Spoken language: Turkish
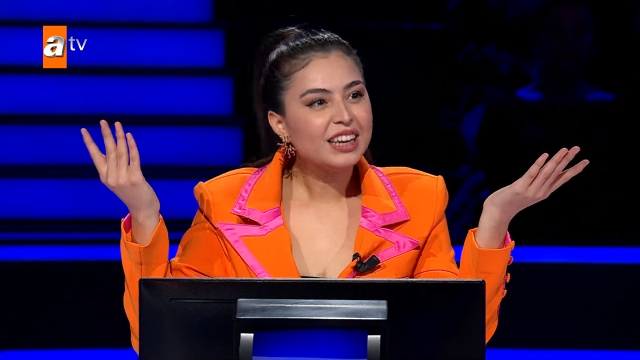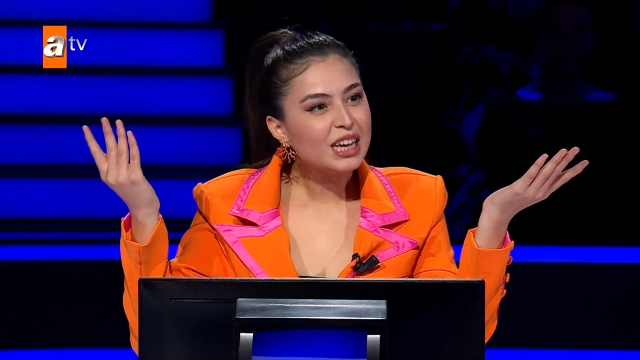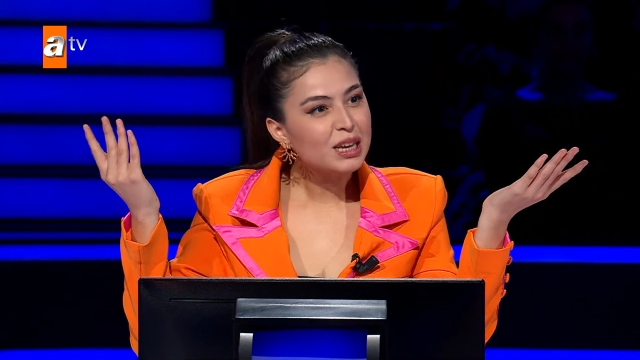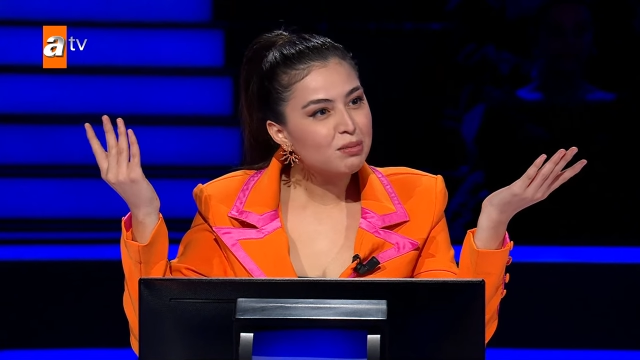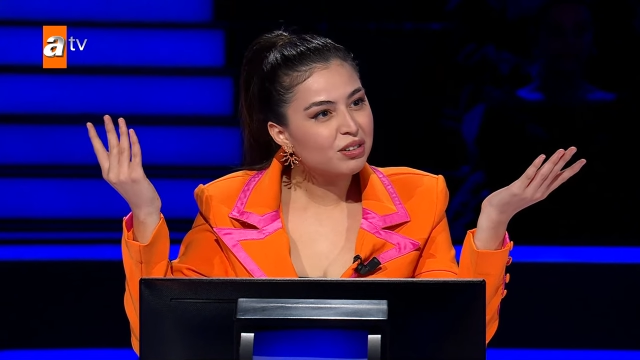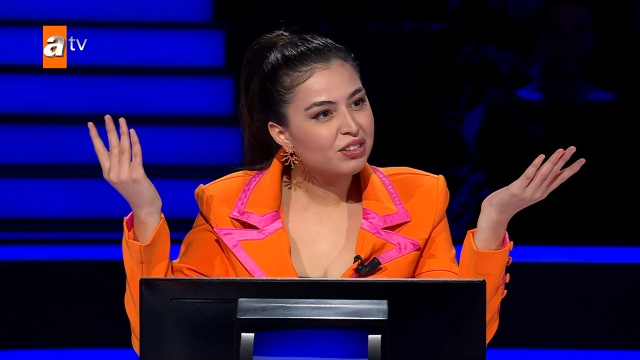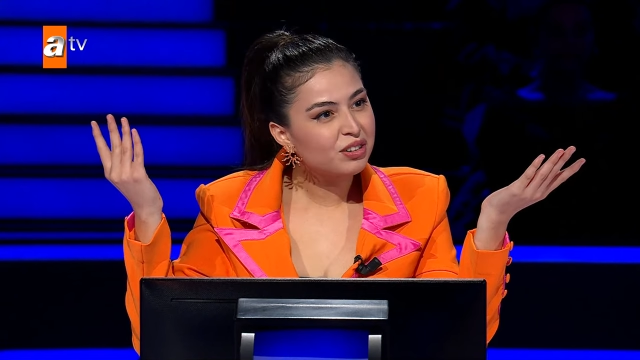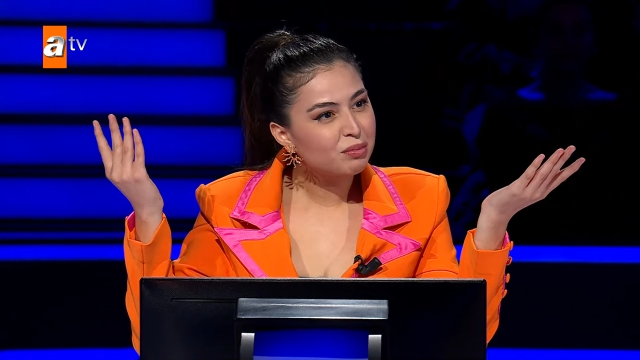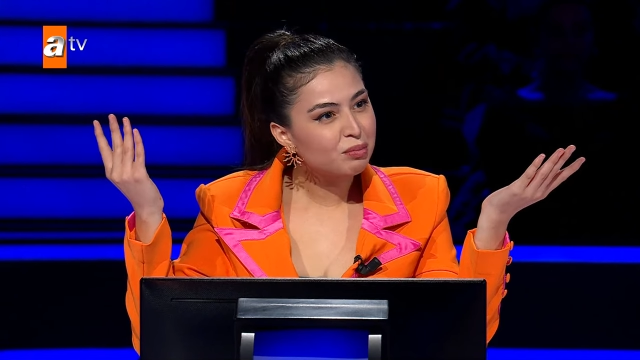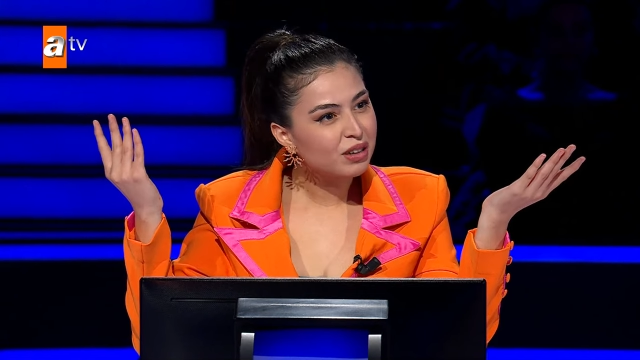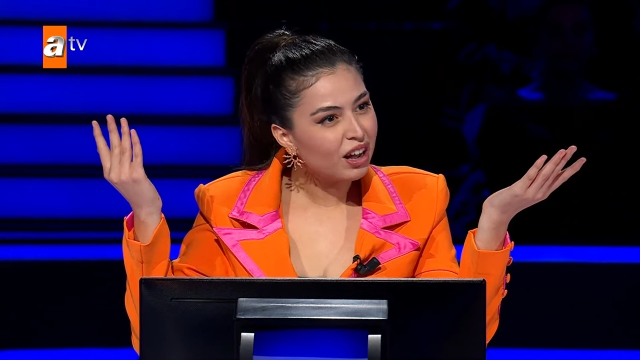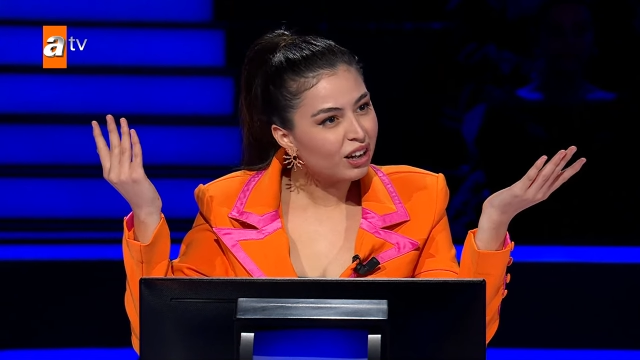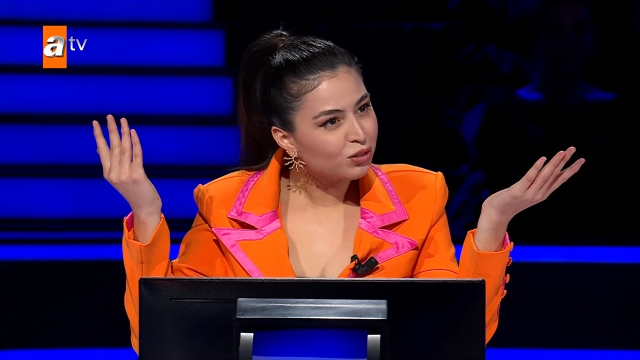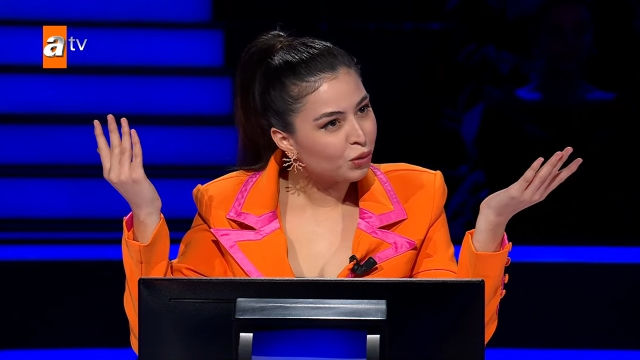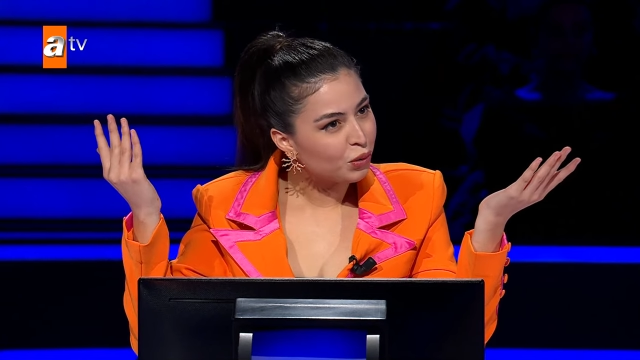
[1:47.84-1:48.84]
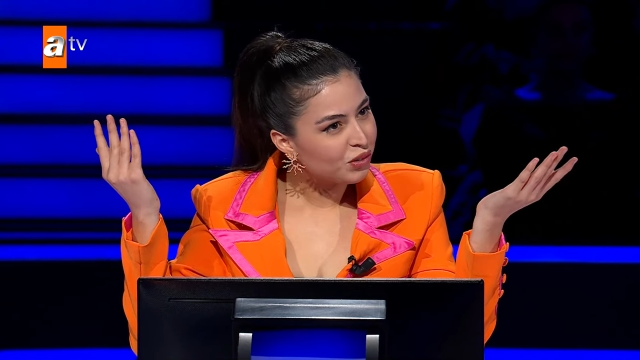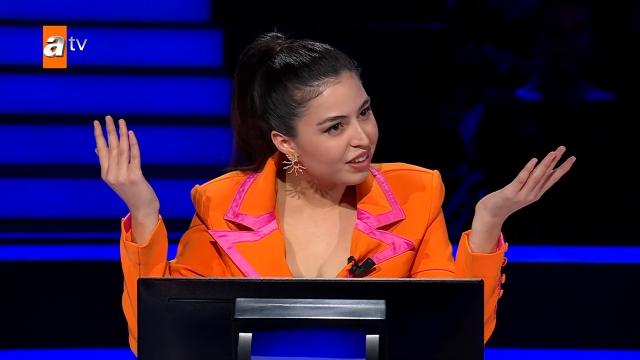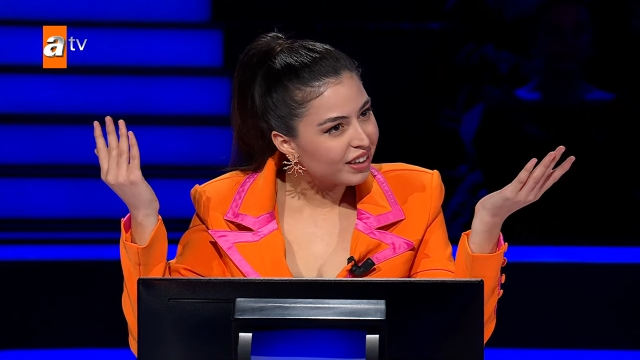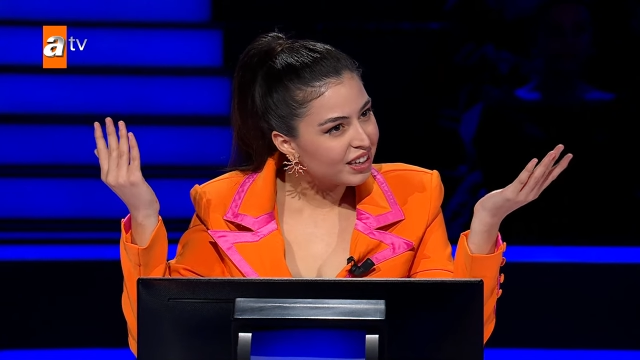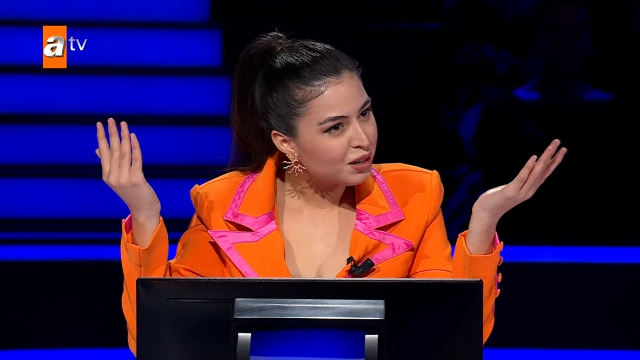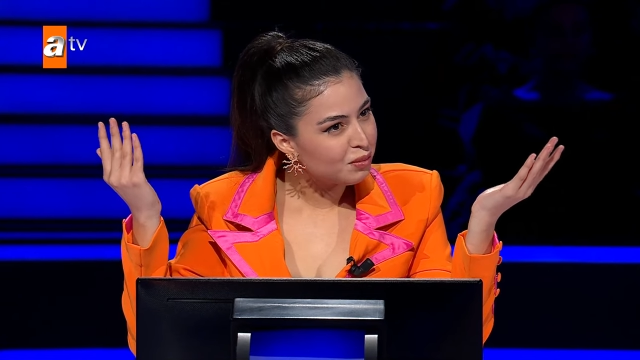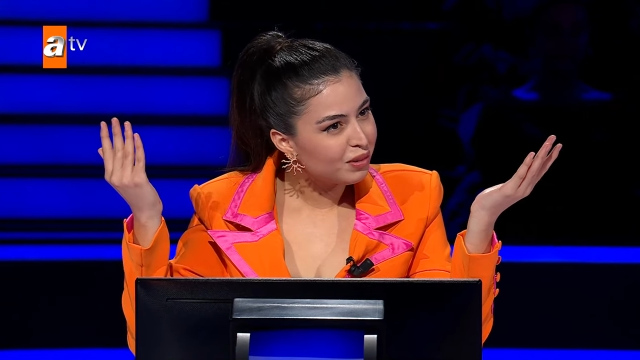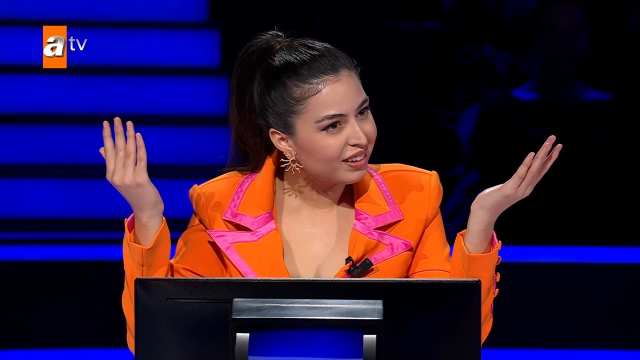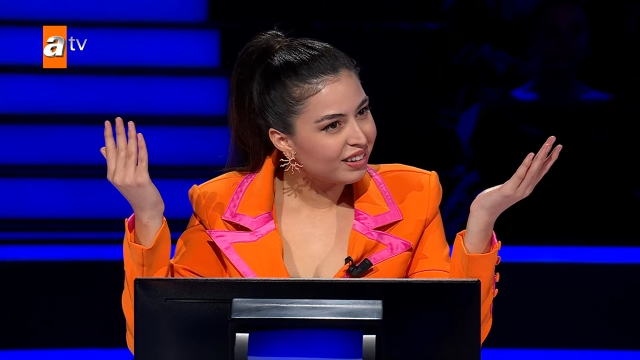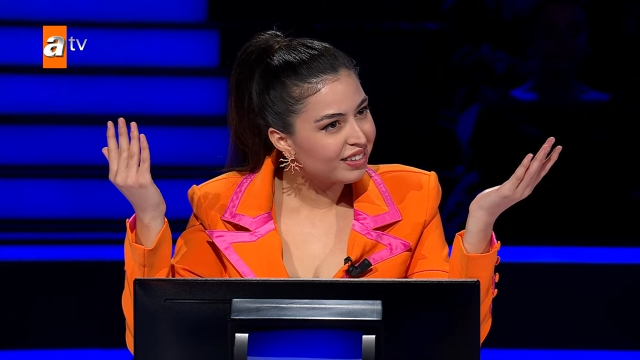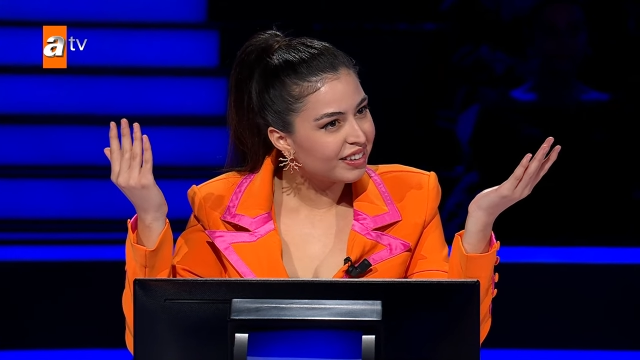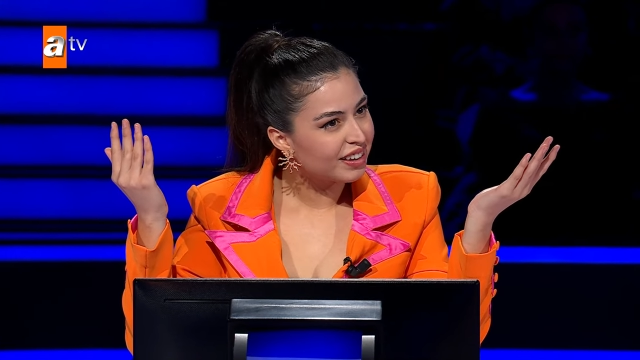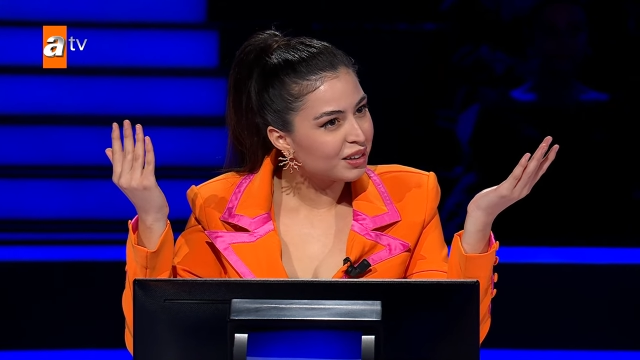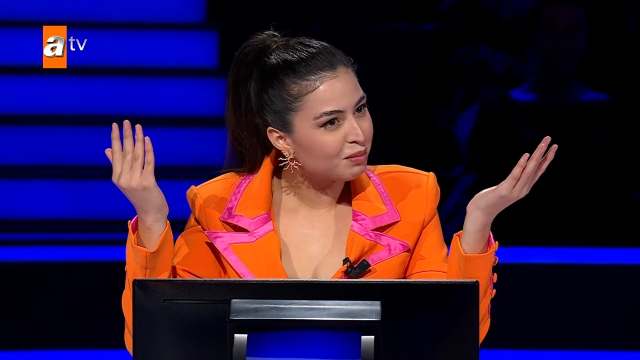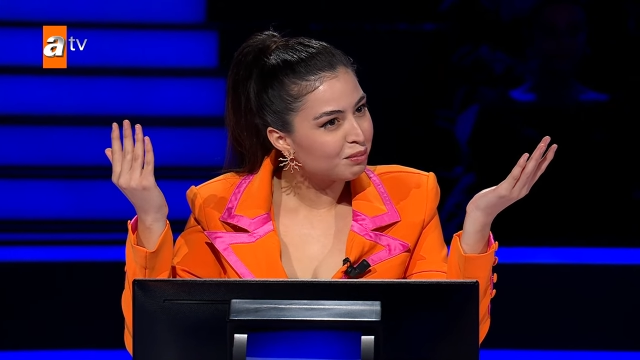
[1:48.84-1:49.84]
neymişim ya? Çok zeki bir
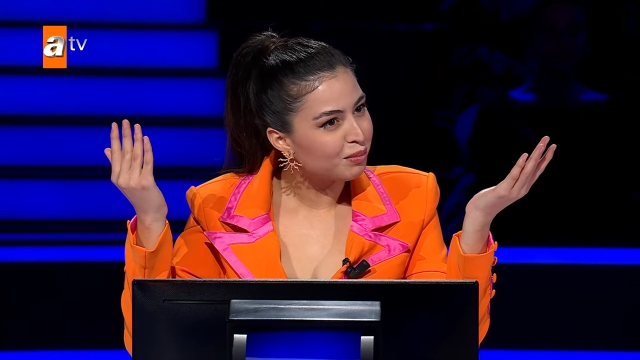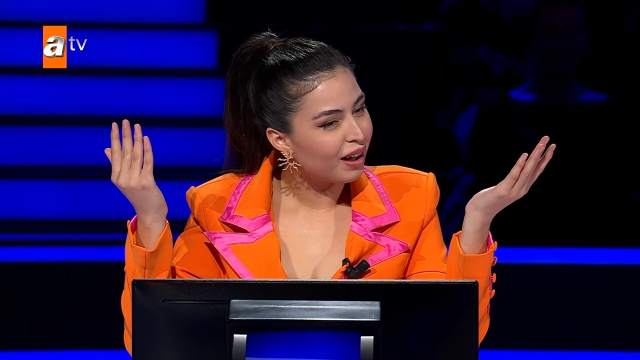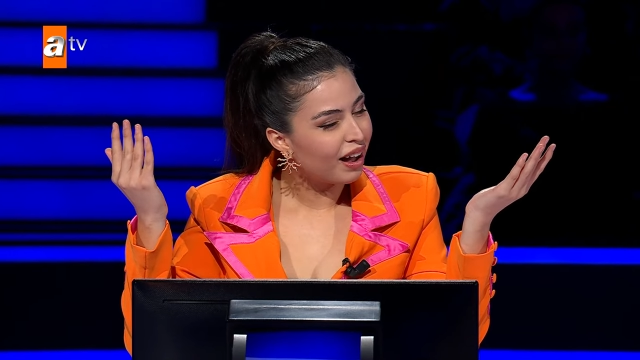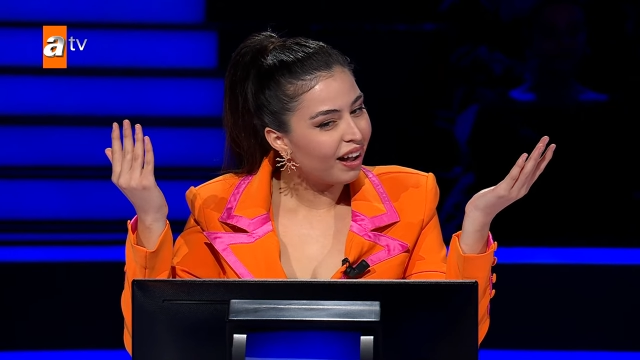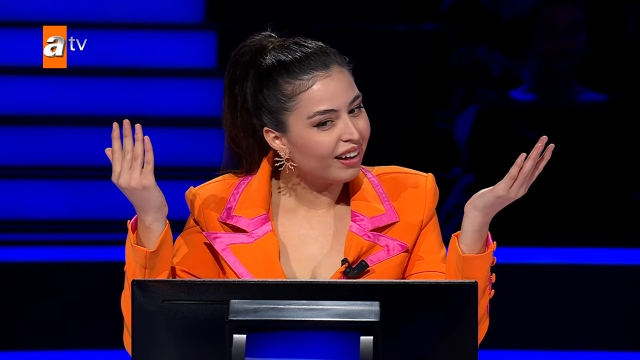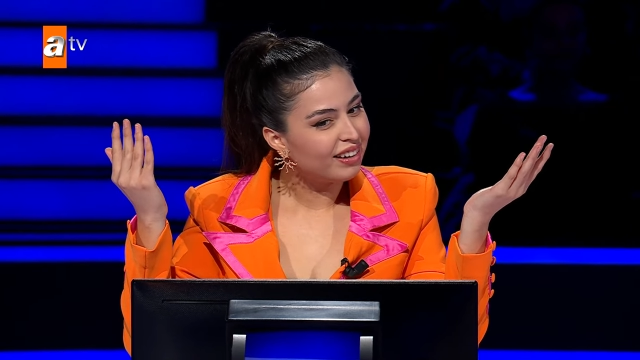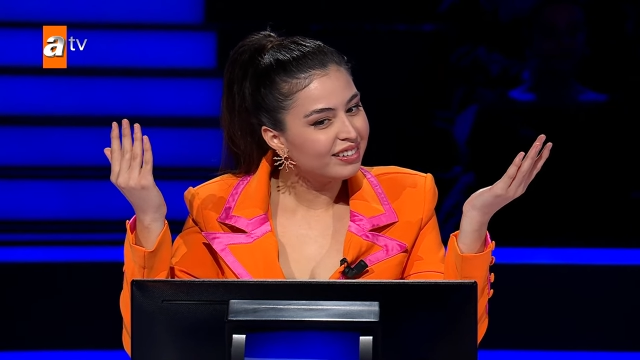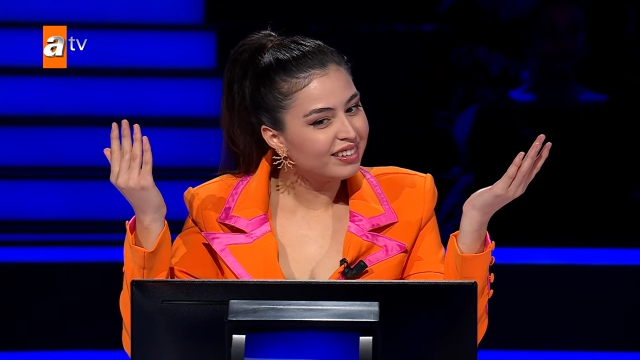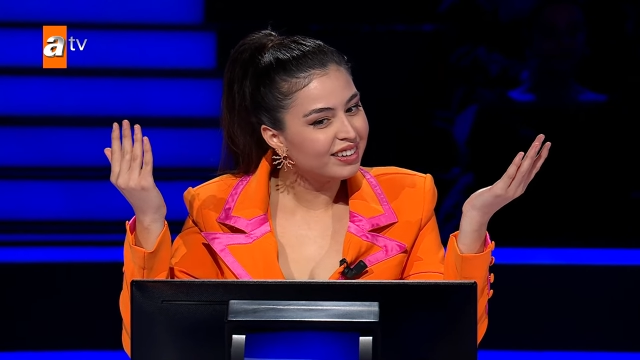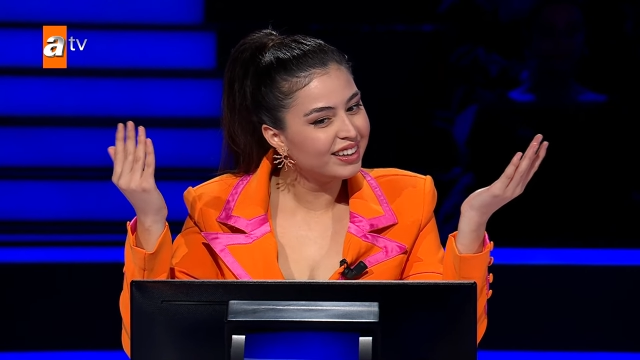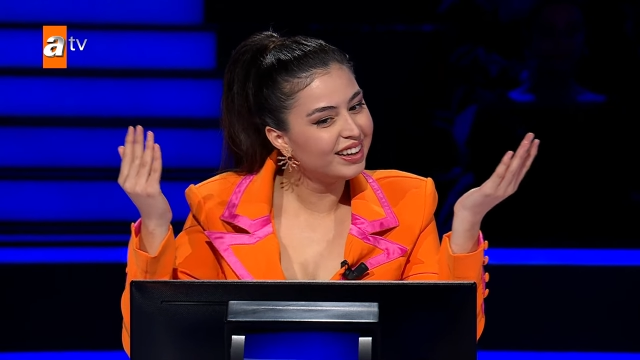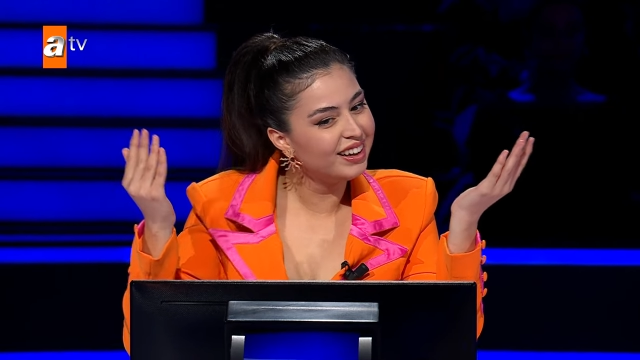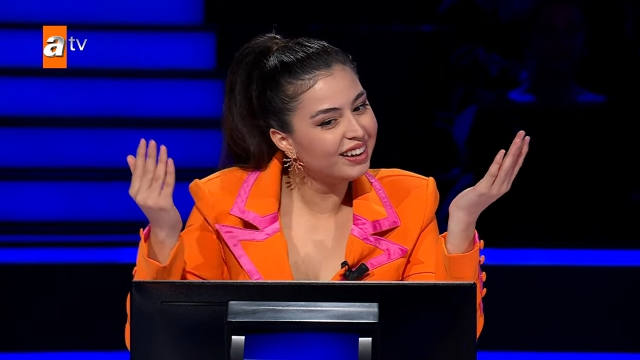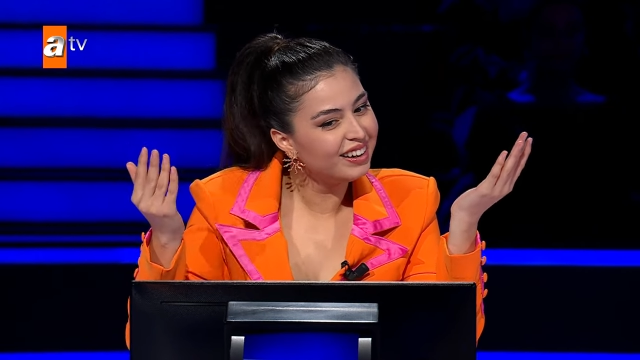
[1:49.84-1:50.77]
insanım Evet ben. inanılmazsın.